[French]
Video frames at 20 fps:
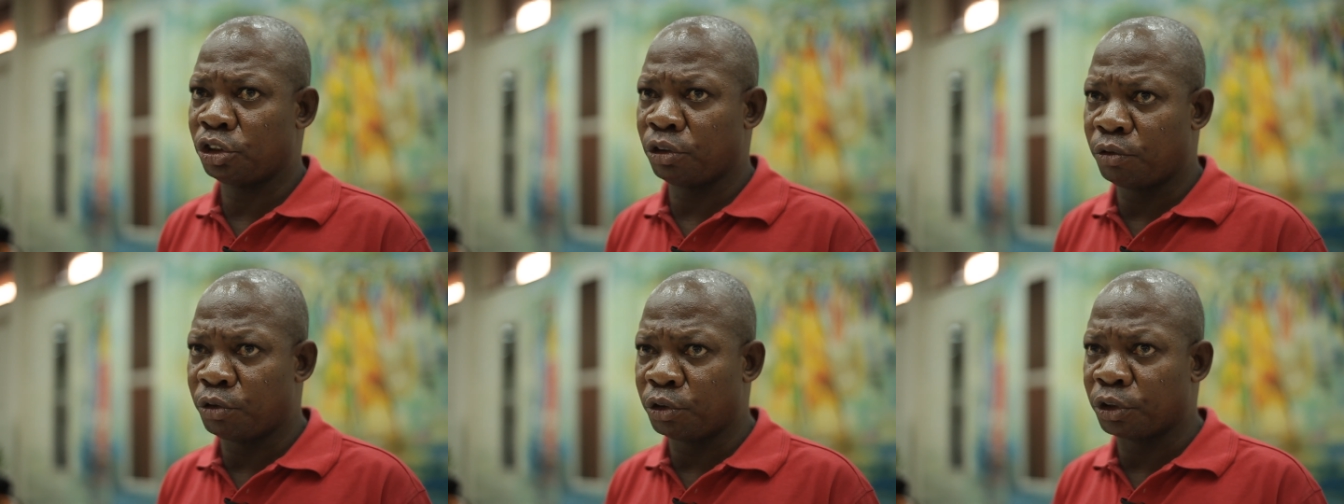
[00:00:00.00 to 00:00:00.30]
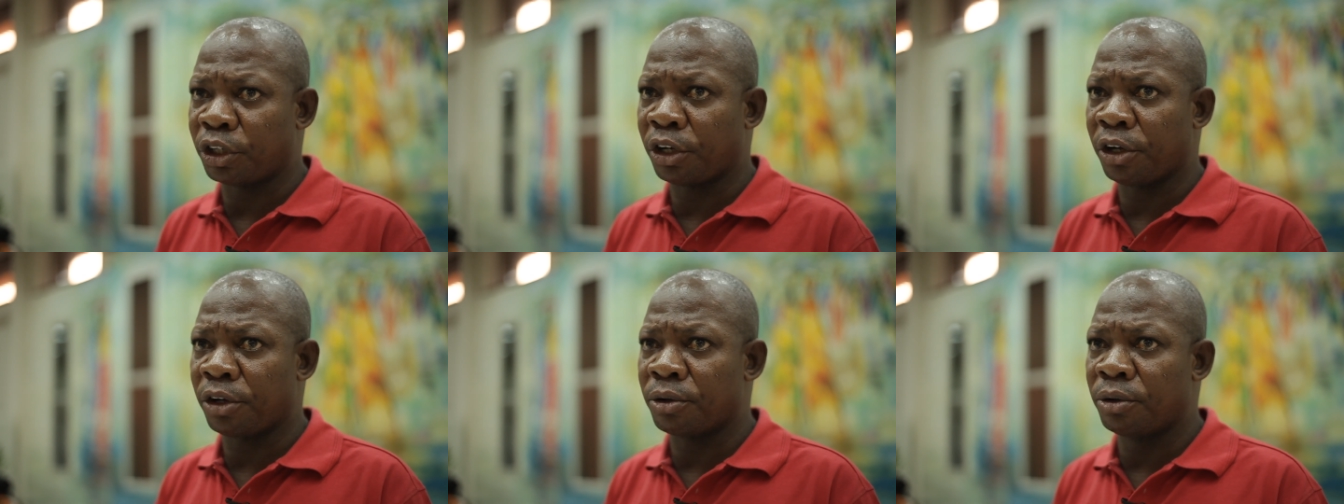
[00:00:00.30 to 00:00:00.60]
Je
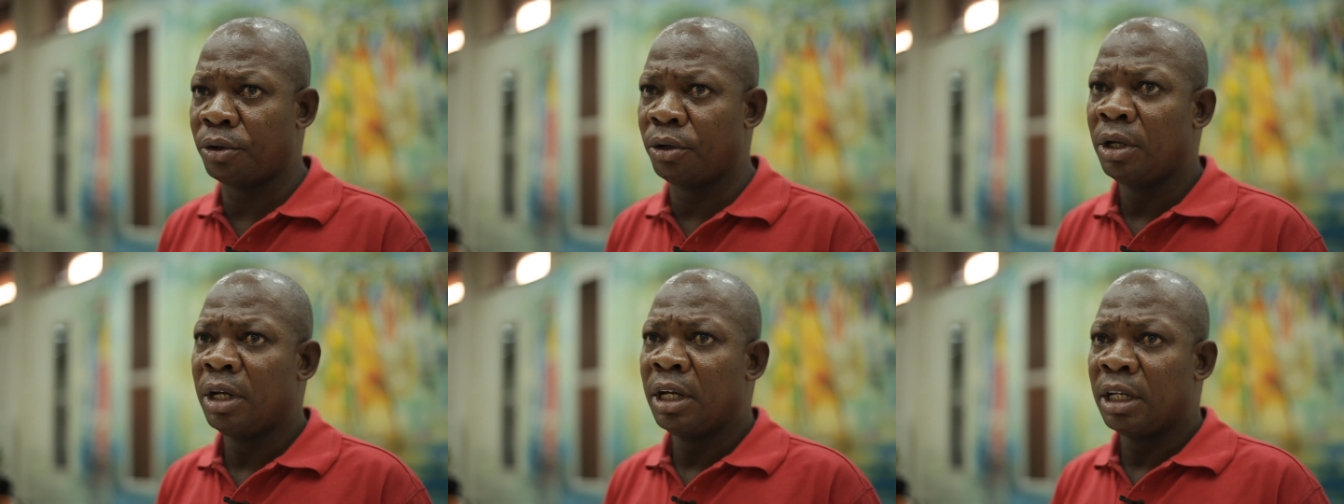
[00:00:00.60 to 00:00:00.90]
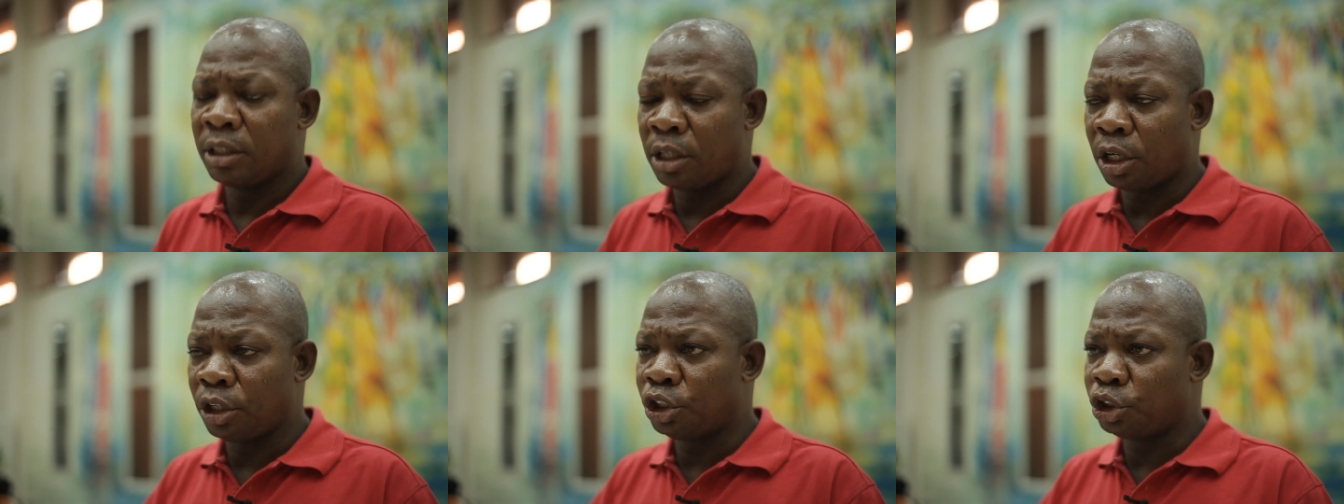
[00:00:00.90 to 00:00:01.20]
voudrais que
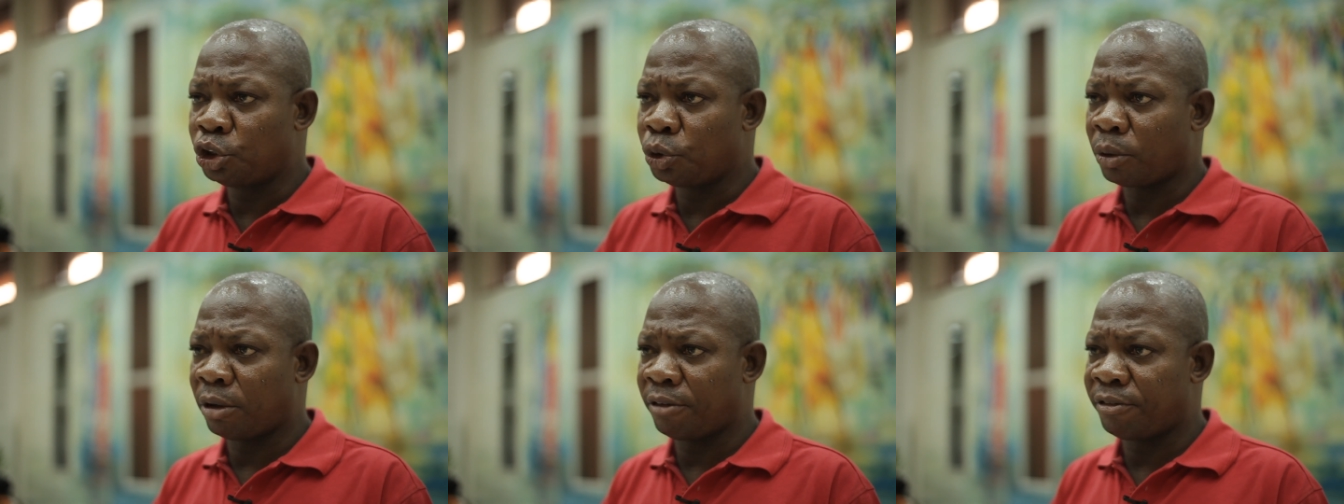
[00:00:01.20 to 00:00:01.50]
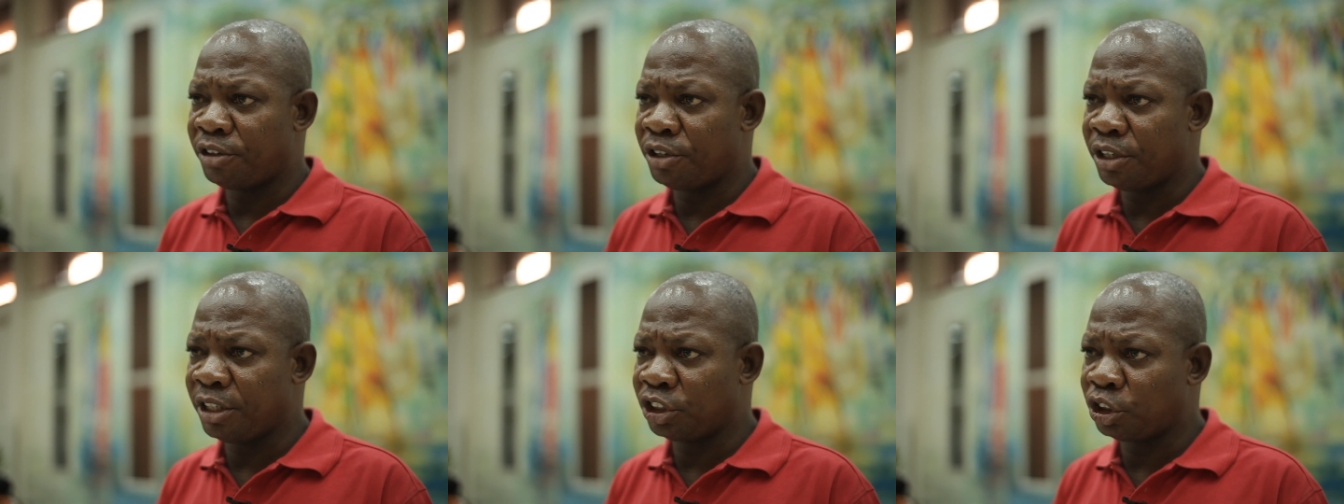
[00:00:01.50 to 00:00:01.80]
dans les jours à
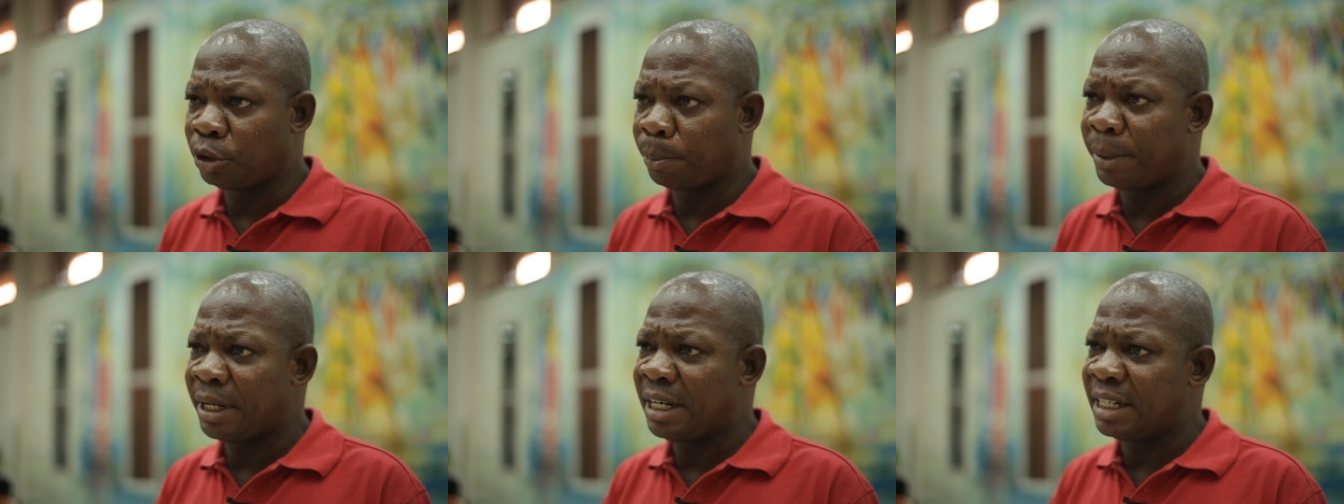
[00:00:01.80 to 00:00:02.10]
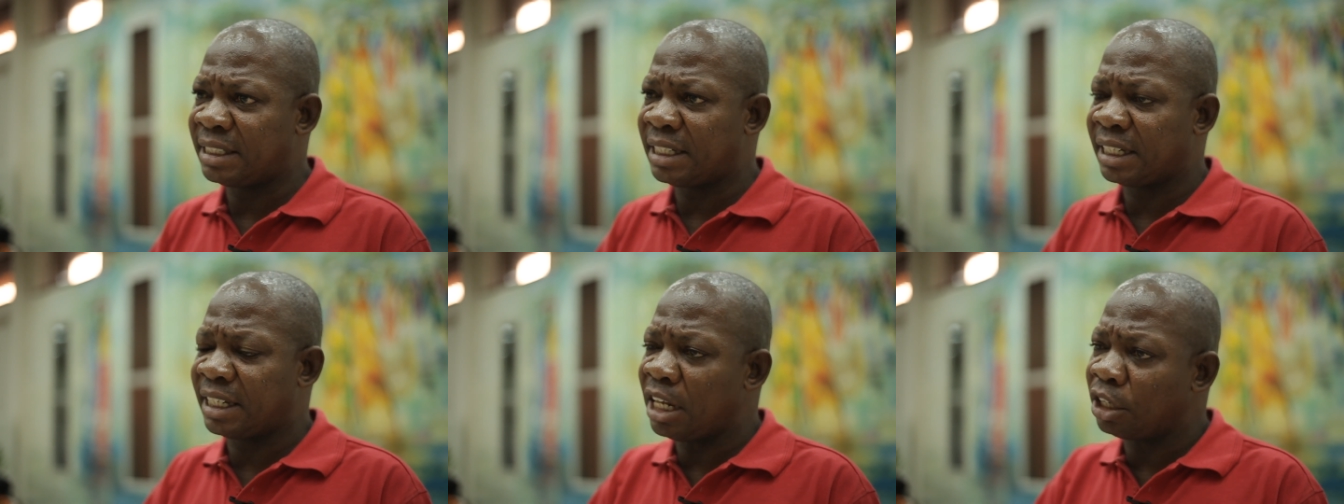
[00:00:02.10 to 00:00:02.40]
venir, je peux
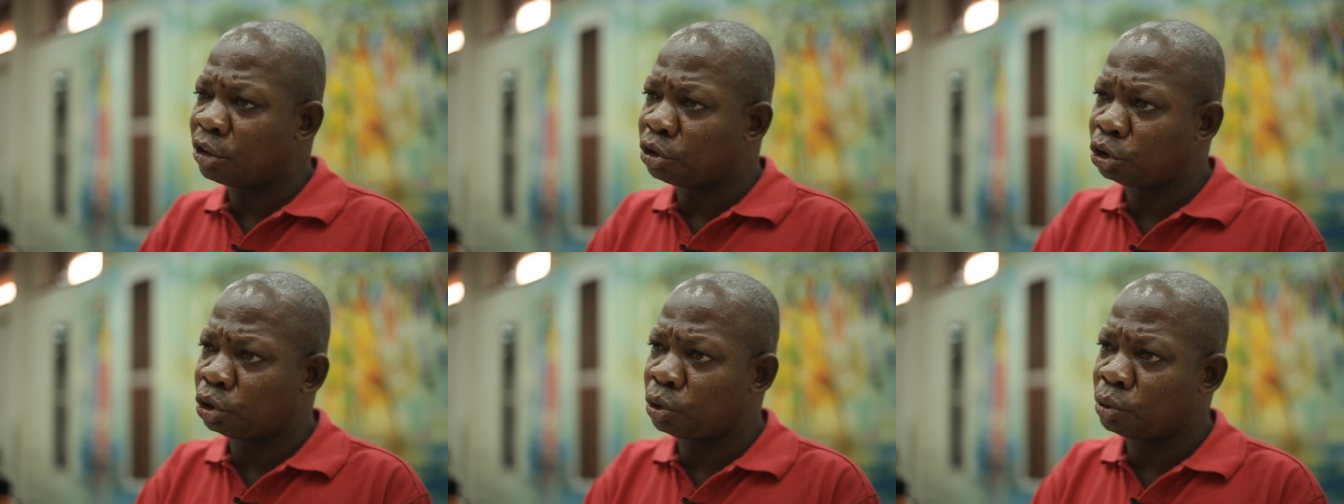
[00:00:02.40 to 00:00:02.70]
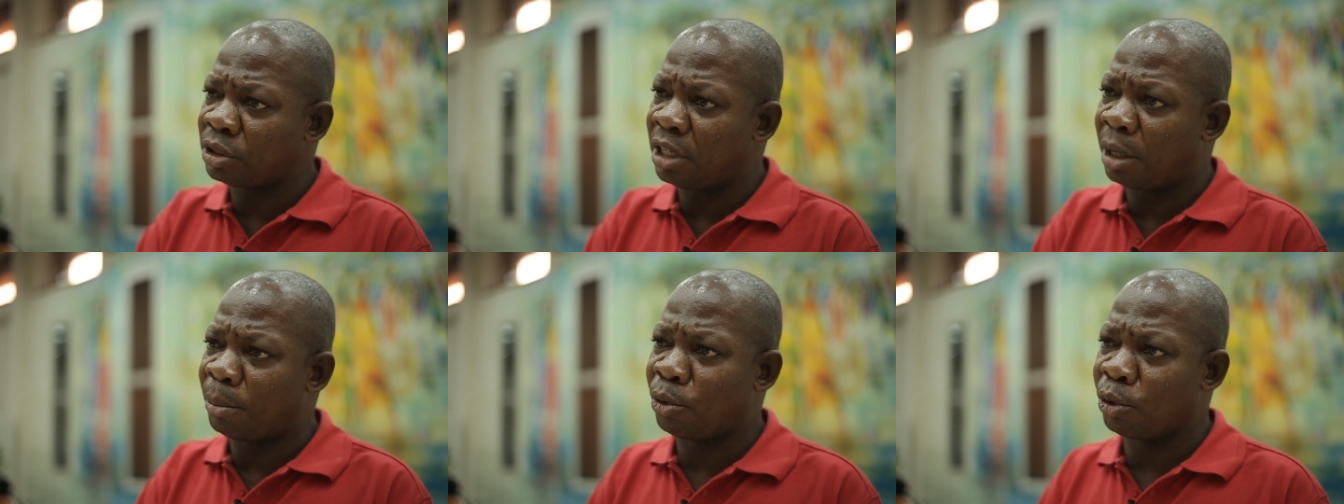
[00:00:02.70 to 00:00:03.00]
laisser quelque
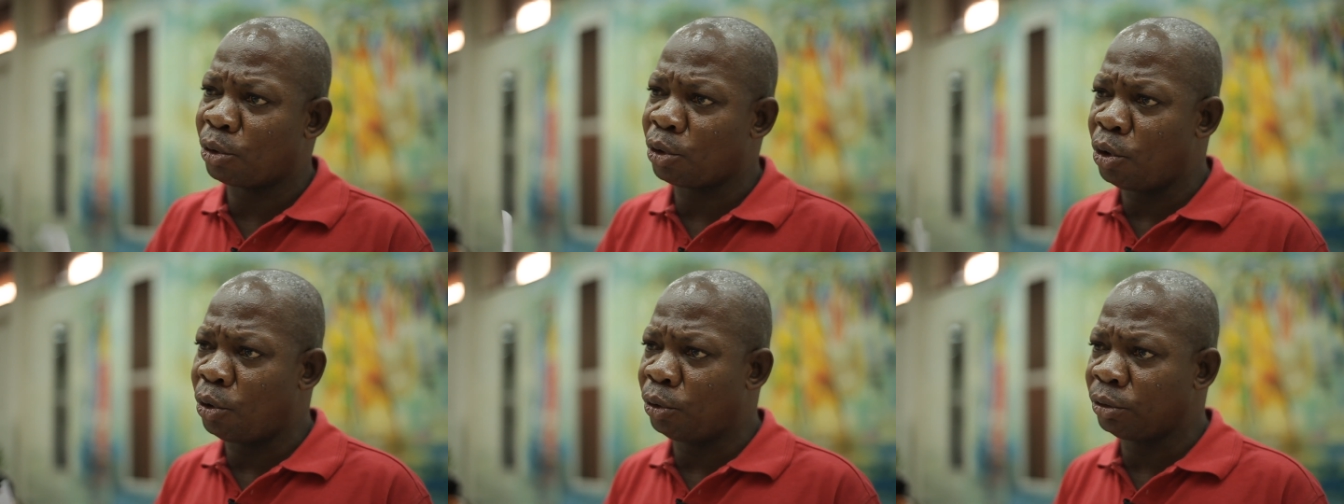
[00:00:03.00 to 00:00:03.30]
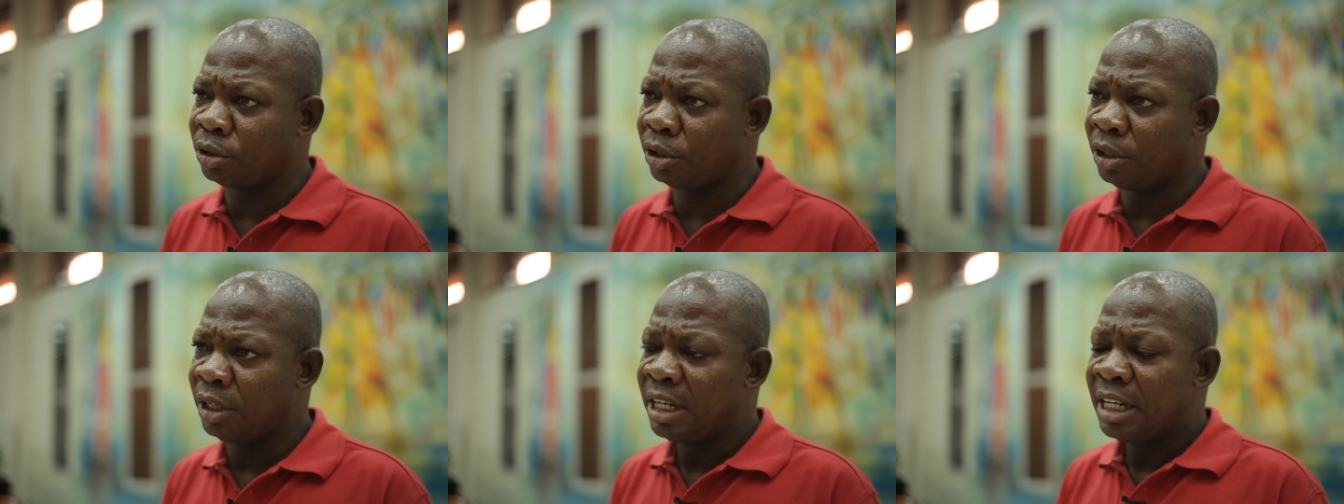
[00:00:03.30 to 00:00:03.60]
chose dans mon
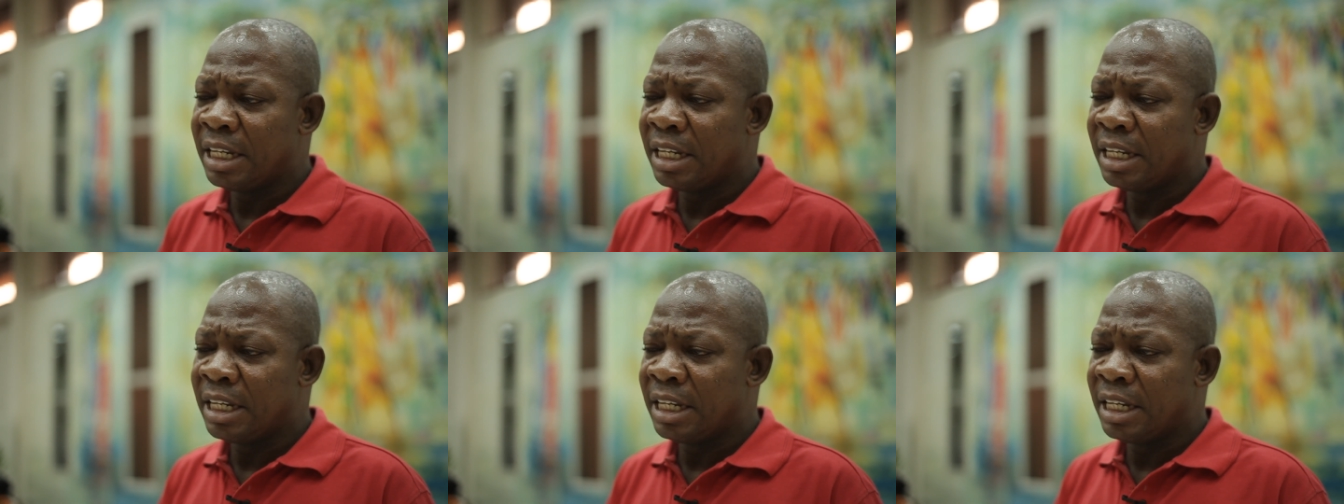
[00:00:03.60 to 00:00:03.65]
compte.